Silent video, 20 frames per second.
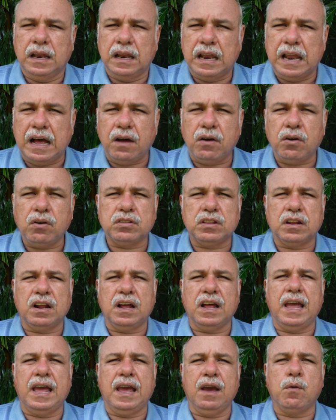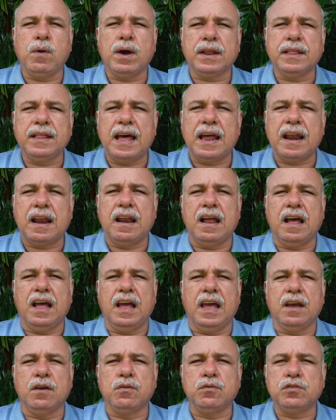La otra es guardarla
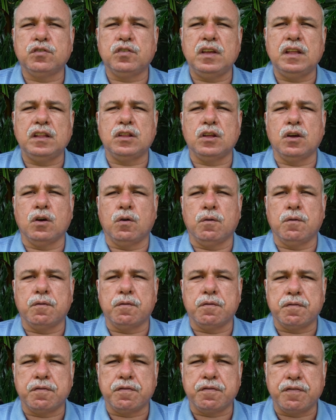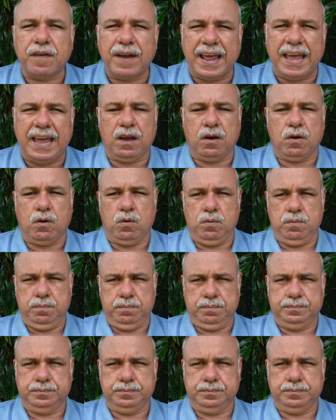en un sitio fresco.